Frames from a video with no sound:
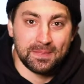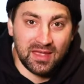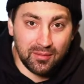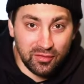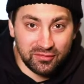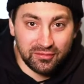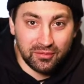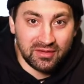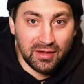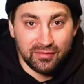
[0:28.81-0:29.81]
Da möchte
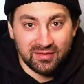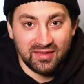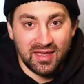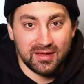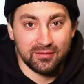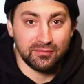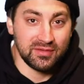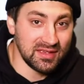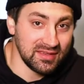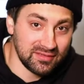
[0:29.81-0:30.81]
ich euch einfach zeigen,
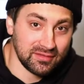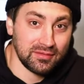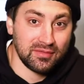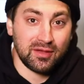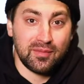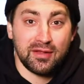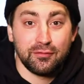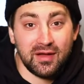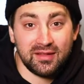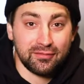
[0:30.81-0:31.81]
wie ich nach
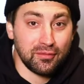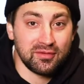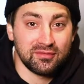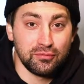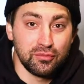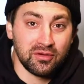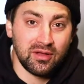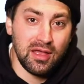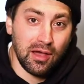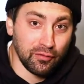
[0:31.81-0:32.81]
meinen Fahrzeugen suchen,